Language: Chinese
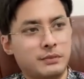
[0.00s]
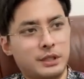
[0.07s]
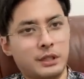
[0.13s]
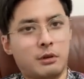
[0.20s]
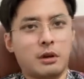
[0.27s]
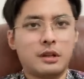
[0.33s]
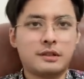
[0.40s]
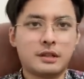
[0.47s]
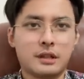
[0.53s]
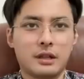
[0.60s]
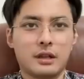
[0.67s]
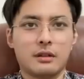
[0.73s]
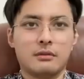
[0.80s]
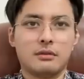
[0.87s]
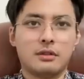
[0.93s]
一会儿这
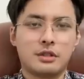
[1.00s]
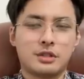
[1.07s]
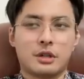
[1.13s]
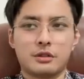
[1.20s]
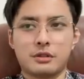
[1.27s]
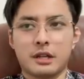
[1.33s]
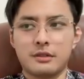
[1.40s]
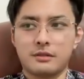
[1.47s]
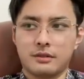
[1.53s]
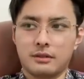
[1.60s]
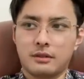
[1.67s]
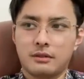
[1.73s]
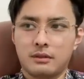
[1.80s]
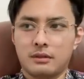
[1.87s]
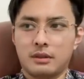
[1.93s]
个小圈
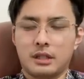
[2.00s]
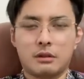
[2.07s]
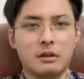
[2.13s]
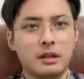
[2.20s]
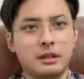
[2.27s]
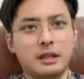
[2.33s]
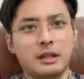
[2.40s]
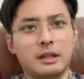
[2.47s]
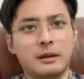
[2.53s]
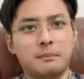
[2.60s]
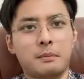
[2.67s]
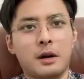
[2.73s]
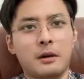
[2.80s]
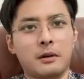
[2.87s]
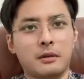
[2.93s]
子，一会儿那个
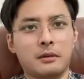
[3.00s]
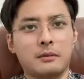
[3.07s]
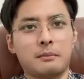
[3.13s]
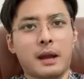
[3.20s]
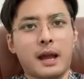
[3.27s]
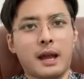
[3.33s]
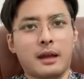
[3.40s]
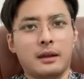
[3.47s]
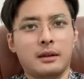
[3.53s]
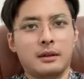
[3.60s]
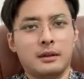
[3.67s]
帮派，